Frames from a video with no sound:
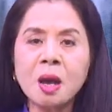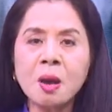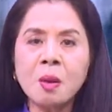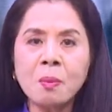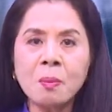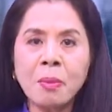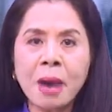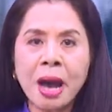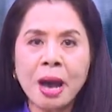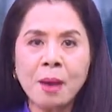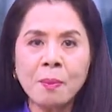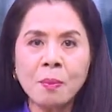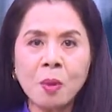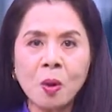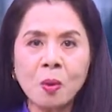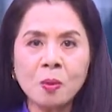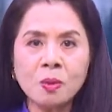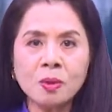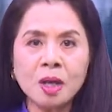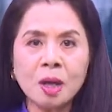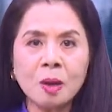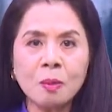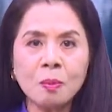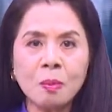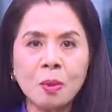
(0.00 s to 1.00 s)
ba
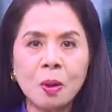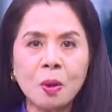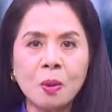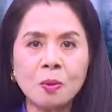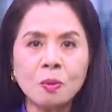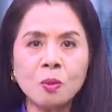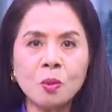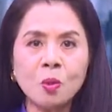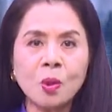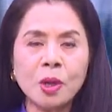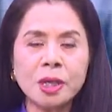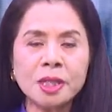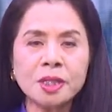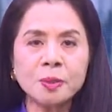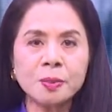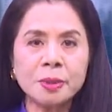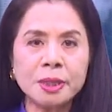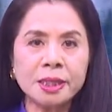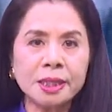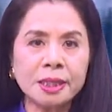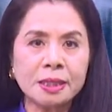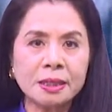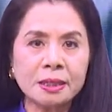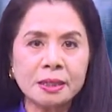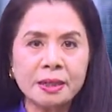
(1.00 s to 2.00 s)
bốn không bốn
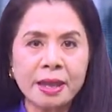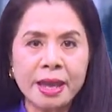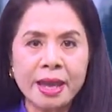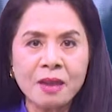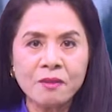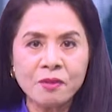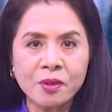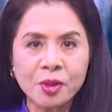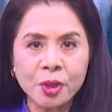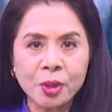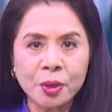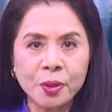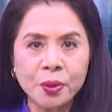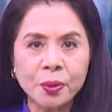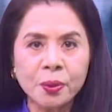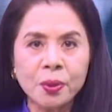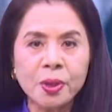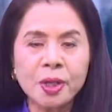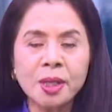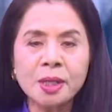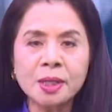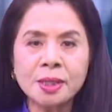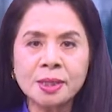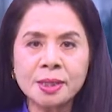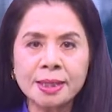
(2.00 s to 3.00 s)
Westminster Avenue,
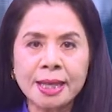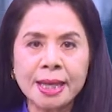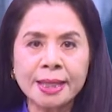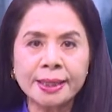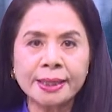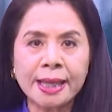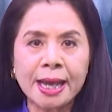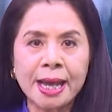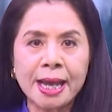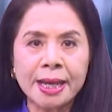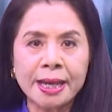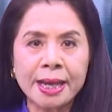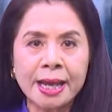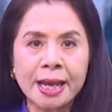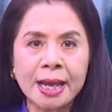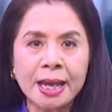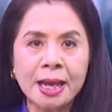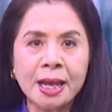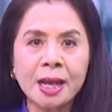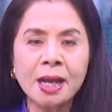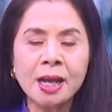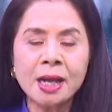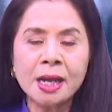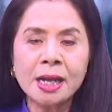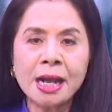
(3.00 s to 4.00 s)
Santa
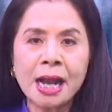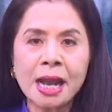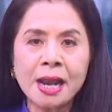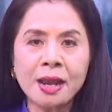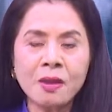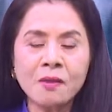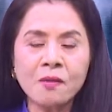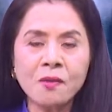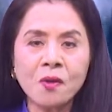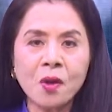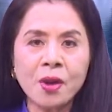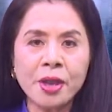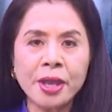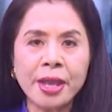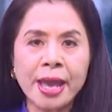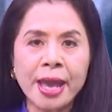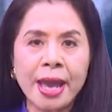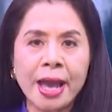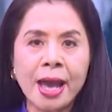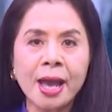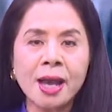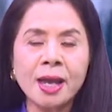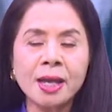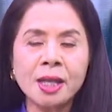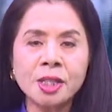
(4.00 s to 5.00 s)
Ana,
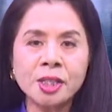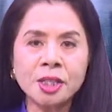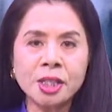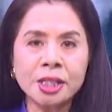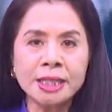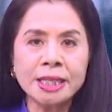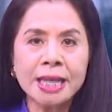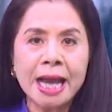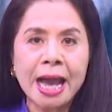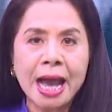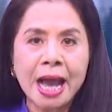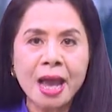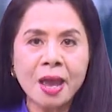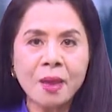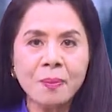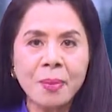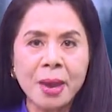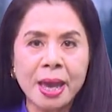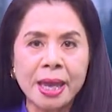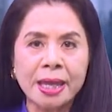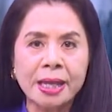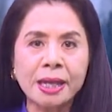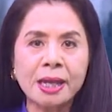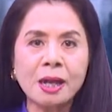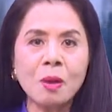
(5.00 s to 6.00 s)
California chín hai
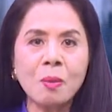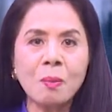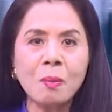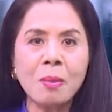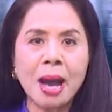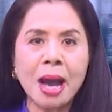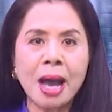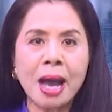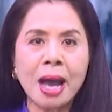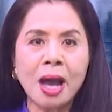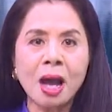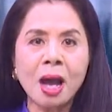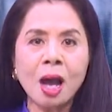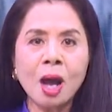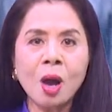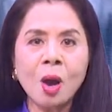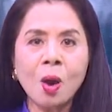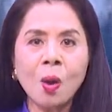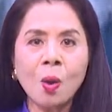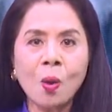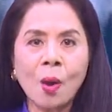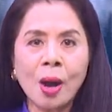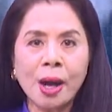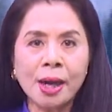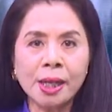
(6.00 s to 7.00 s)
bảy không ba
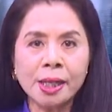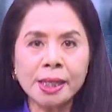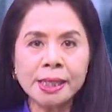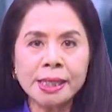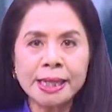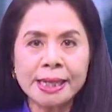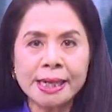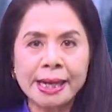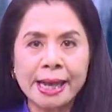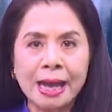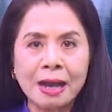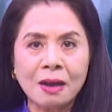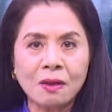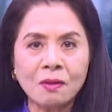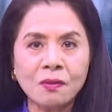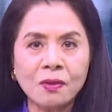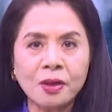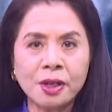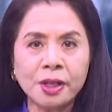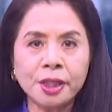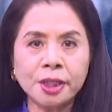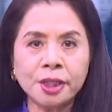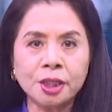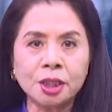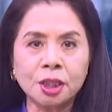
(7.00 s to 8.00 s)
hoặc liên lạc
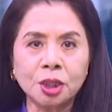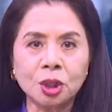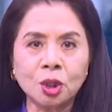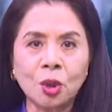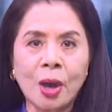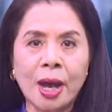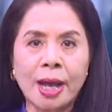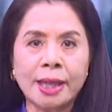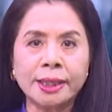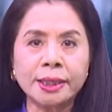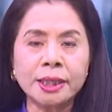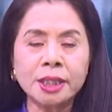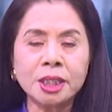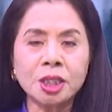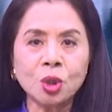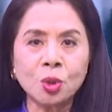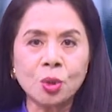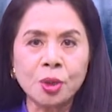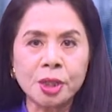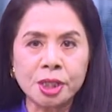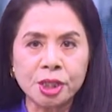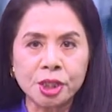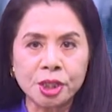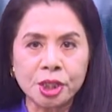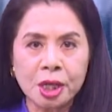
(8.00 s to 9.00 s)
với Thượng tọa Thích
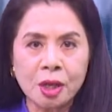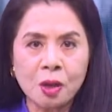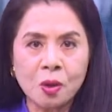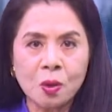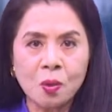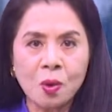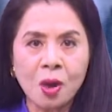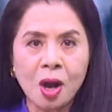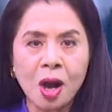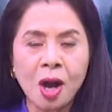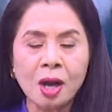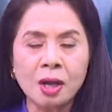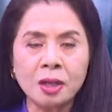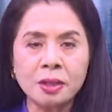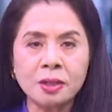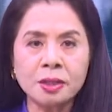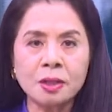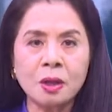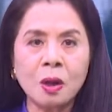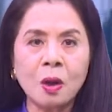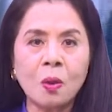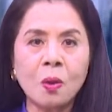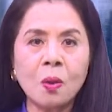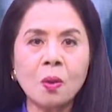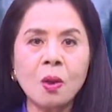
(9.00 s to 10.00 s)
Huyền Châu ở
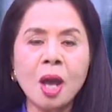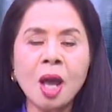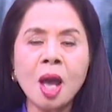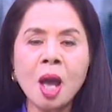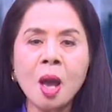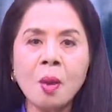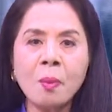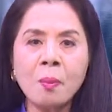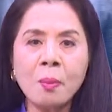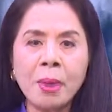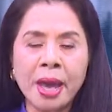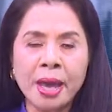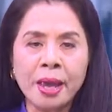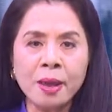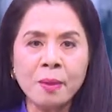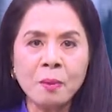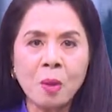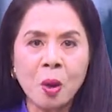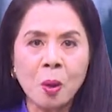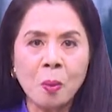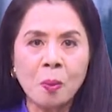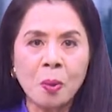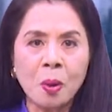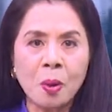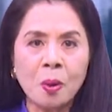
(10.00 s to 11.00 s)
số bảy
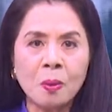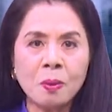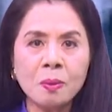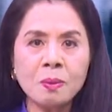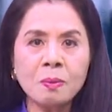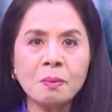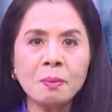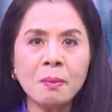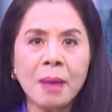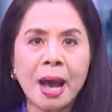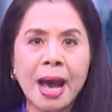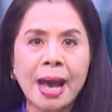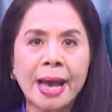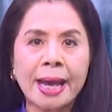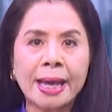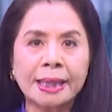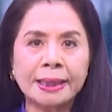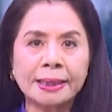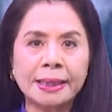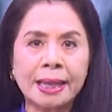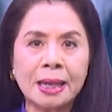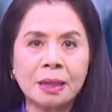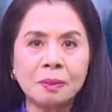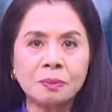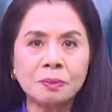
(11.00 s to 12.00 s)
một bốn ba hai
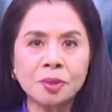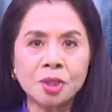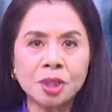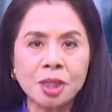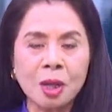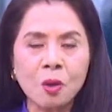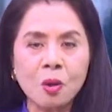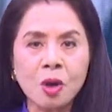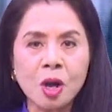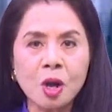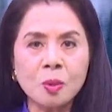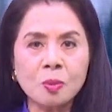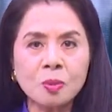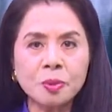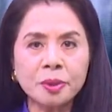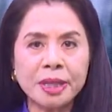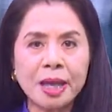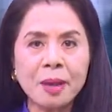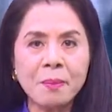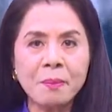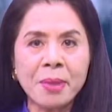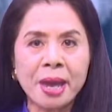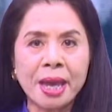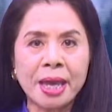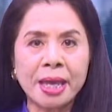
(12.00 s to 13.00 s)
tám sáu không
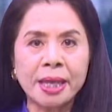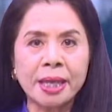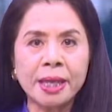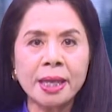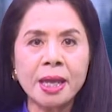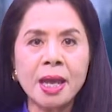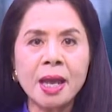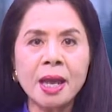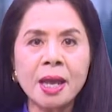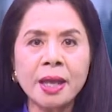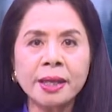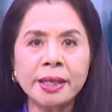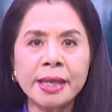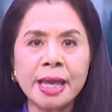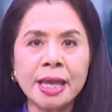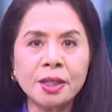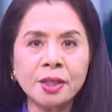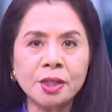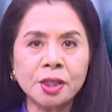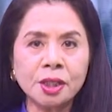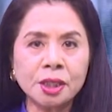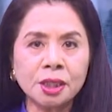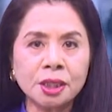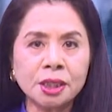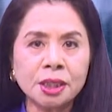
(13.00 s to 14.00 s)
tám bảy để
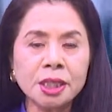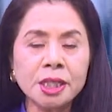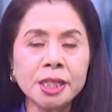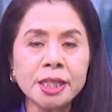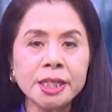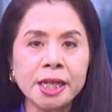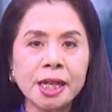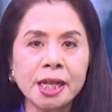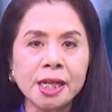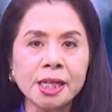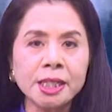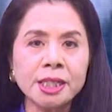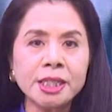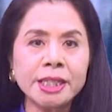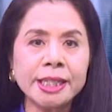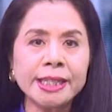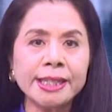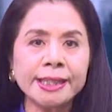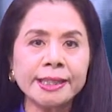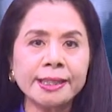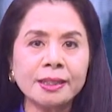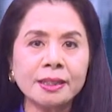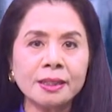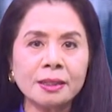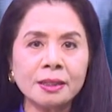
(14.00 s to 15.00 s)
được hướng dẫn
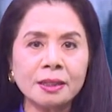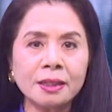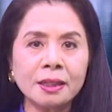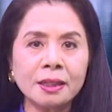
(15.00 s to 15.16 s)
chi tiết,